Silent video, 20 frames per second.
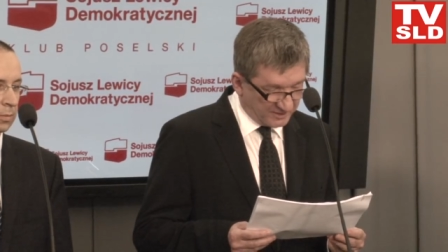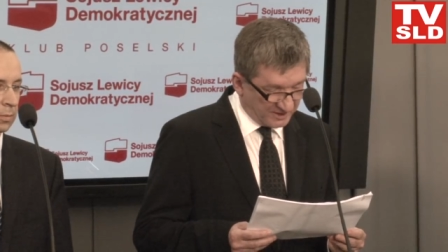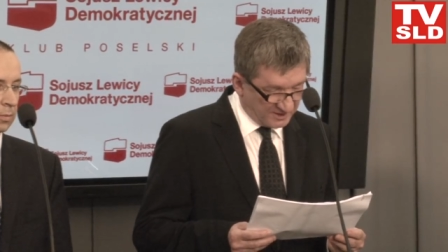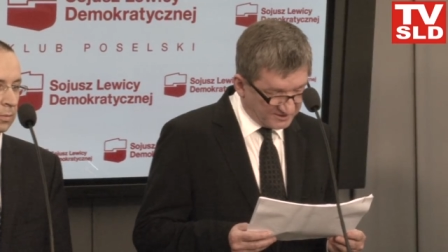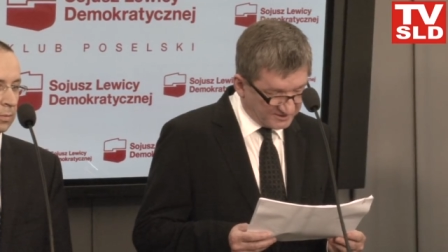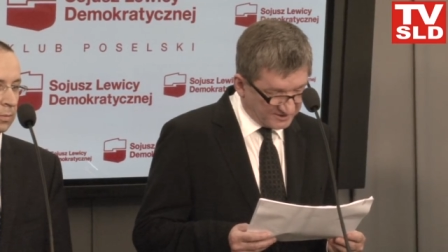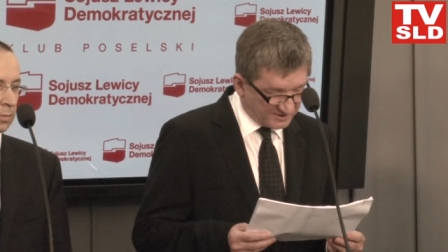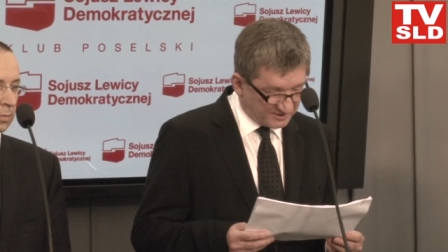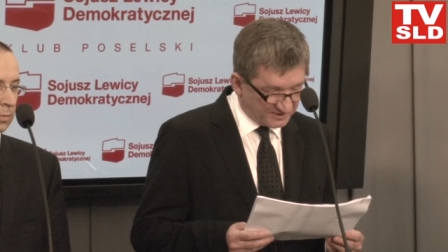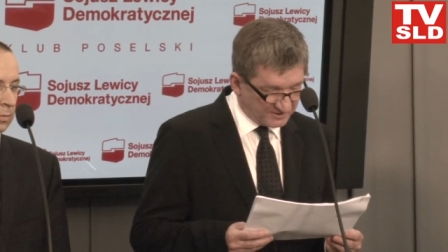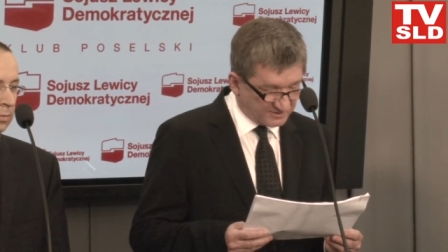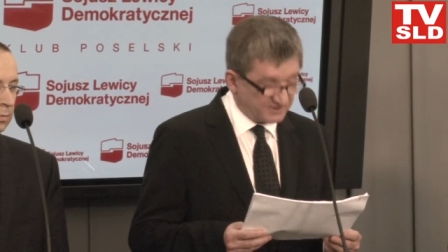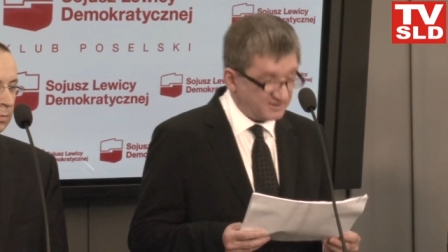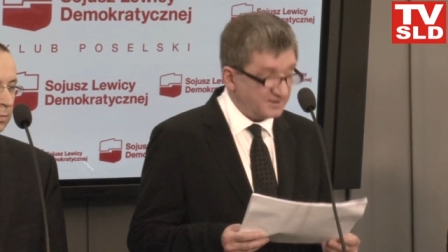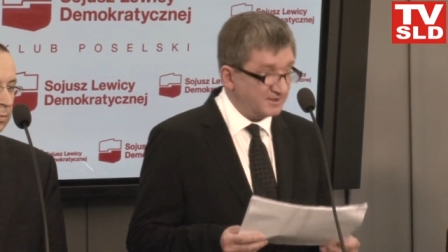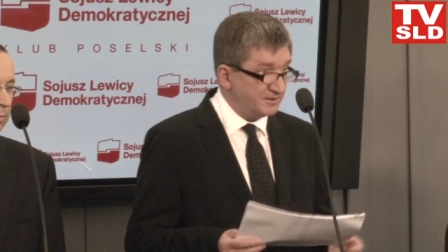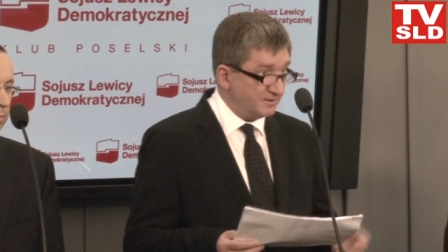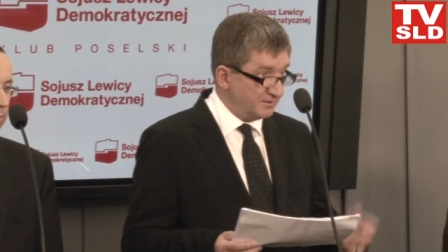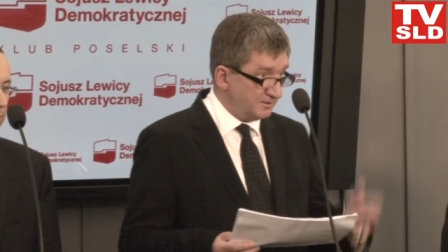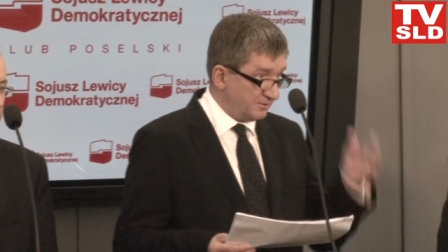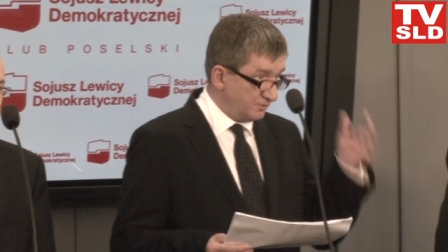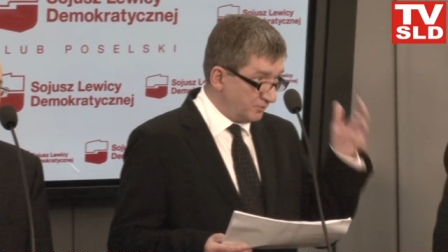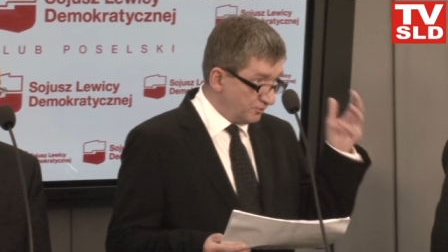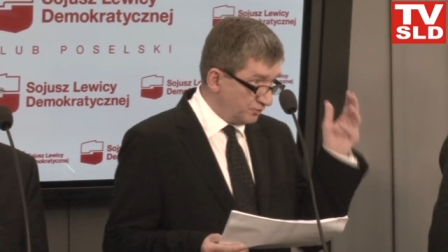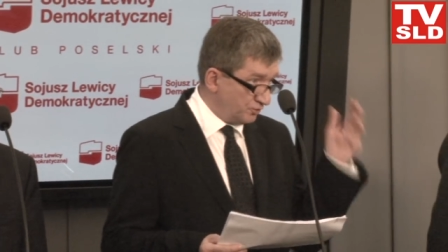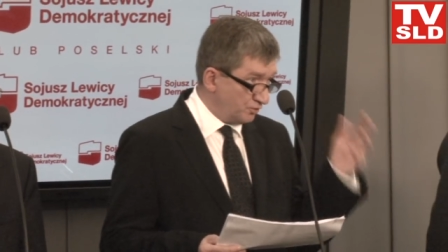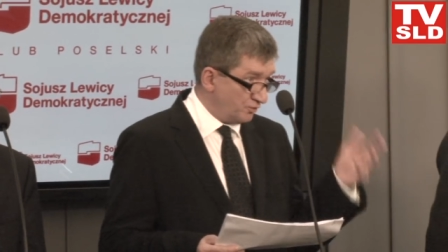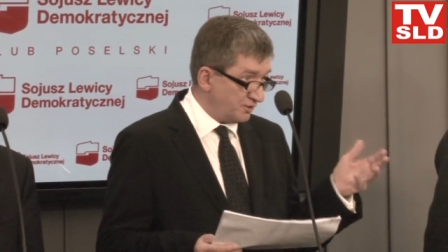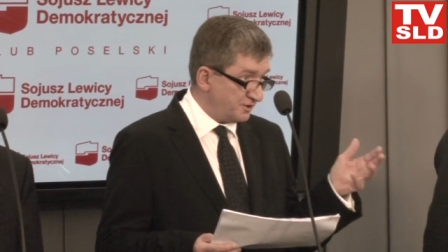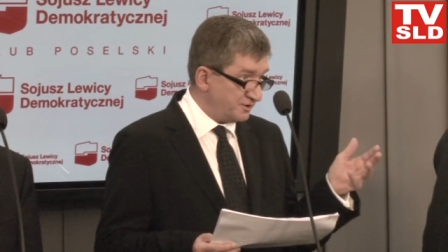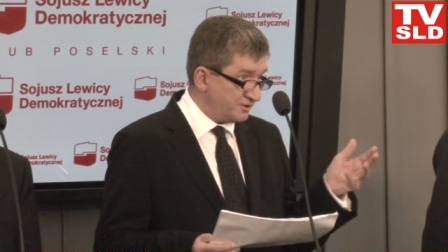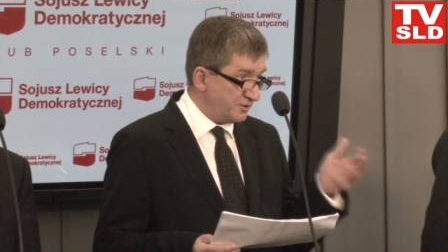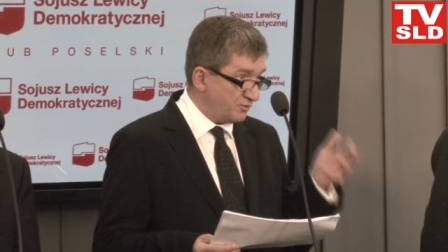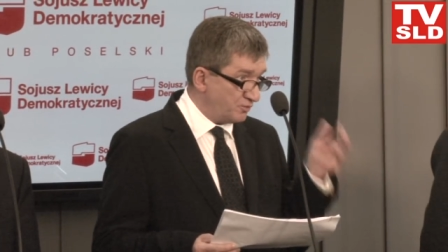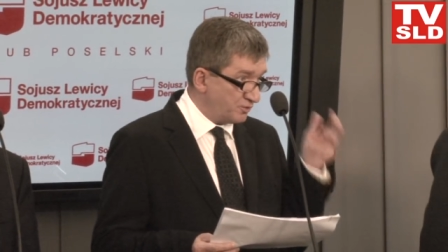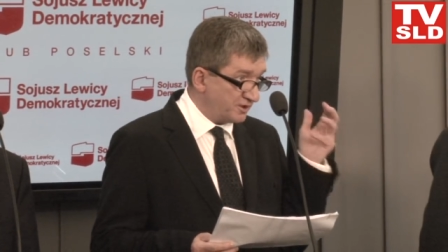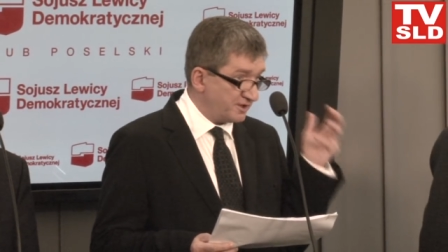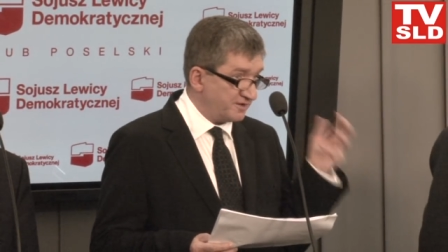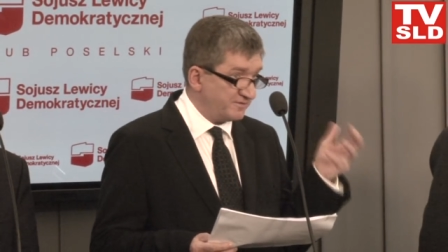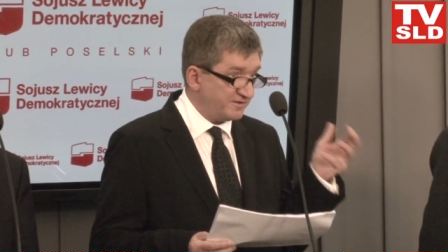prezes który nie
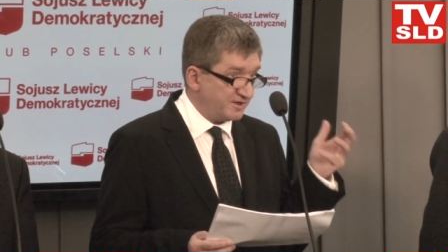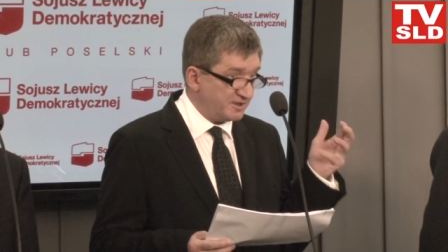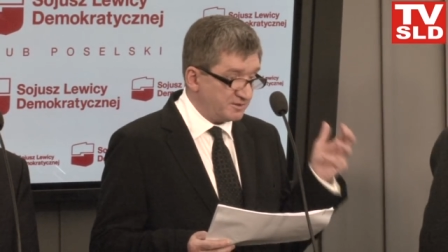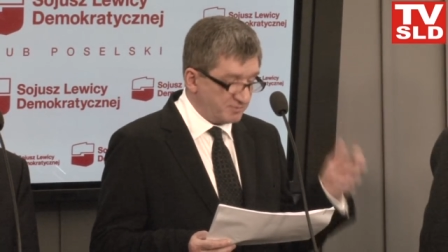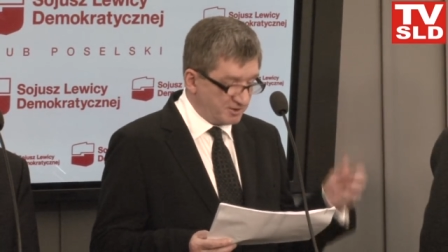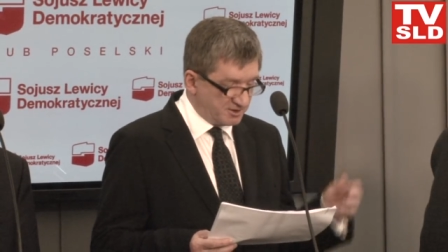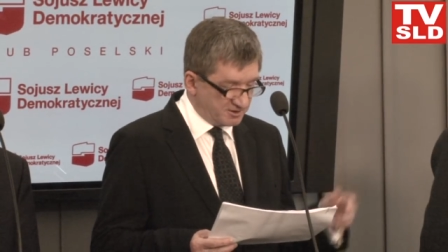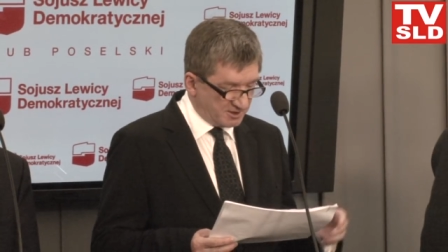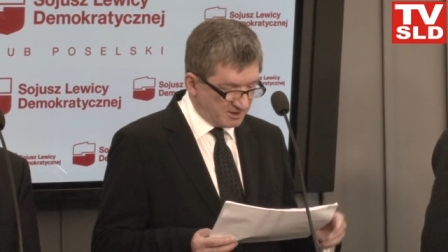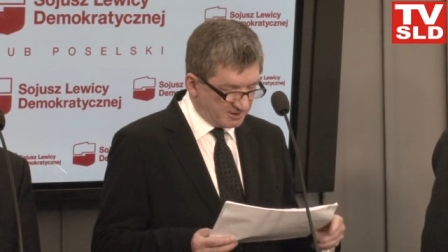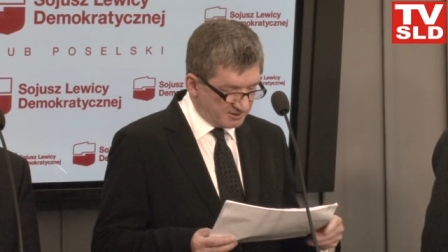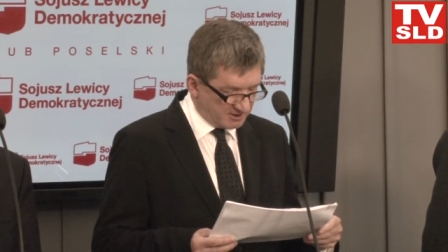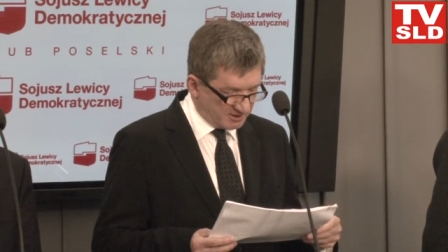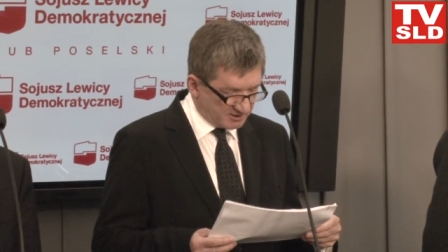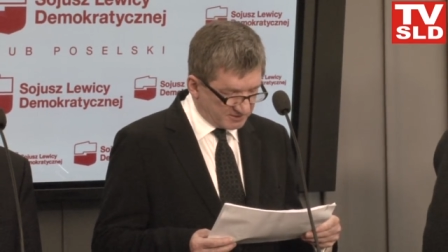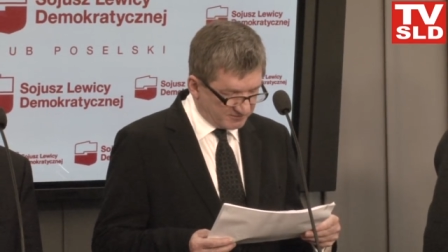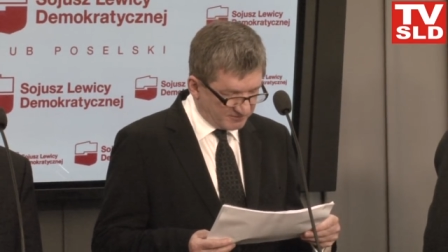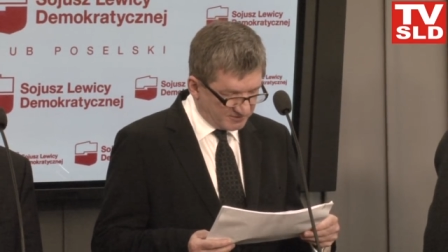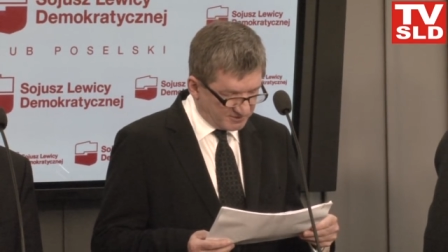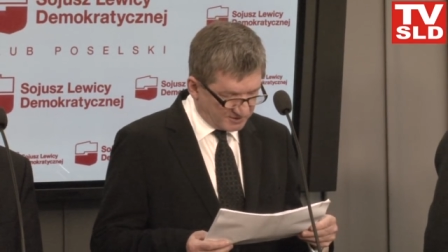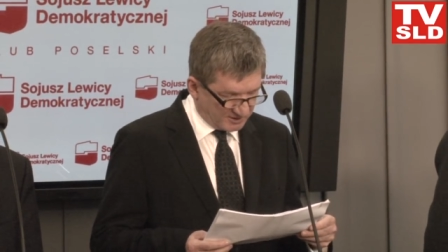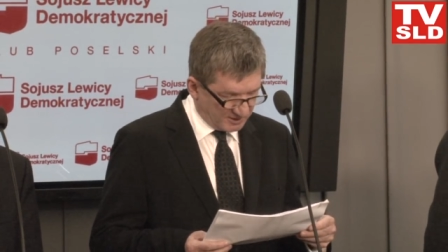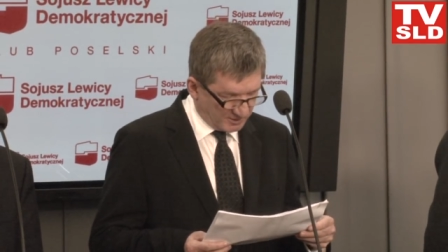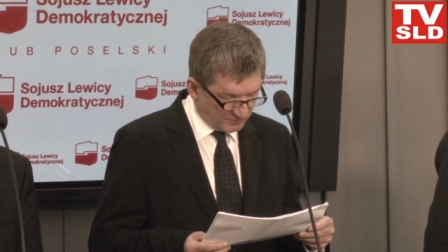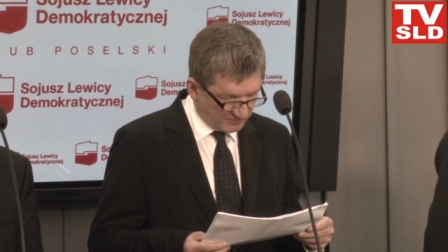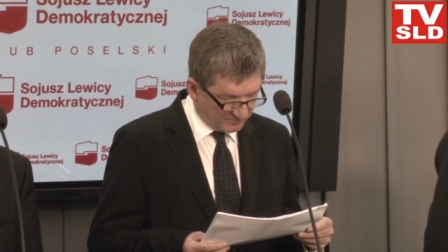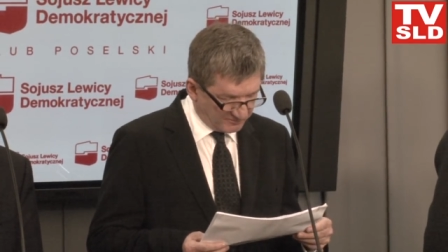ukrywa imienia i nazwiska,